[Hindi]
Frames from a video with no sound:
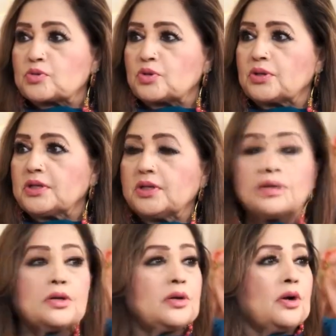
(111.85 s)
पे उसे
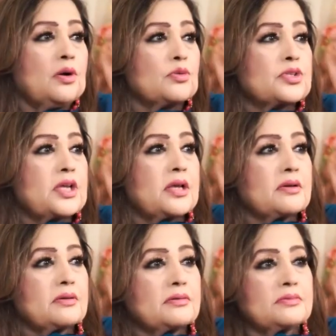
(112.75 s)
हम्म।
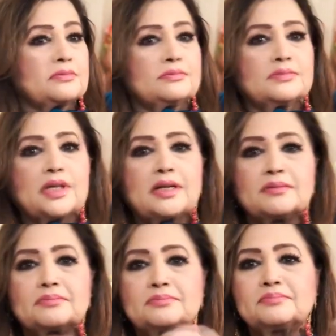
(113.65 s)

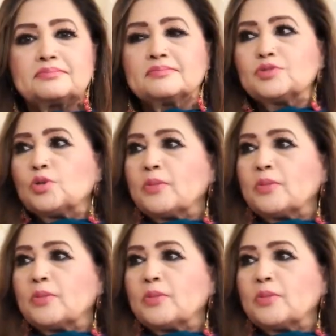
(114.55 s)
उसके